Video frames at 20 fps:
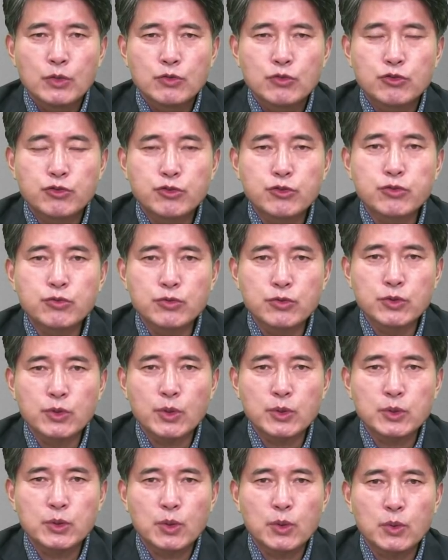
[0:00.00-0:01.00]

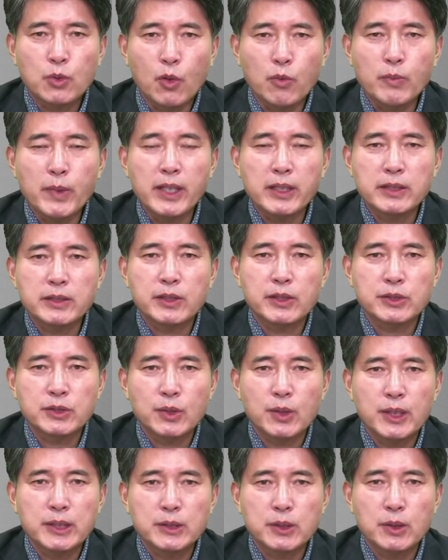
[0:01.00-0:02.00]
추축국으로서 동맹을
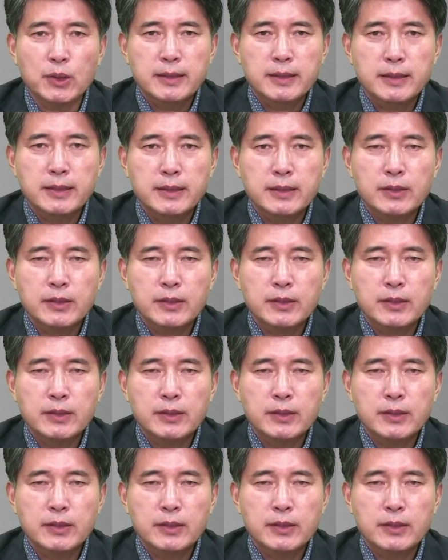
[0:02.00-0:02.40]
결성하죠.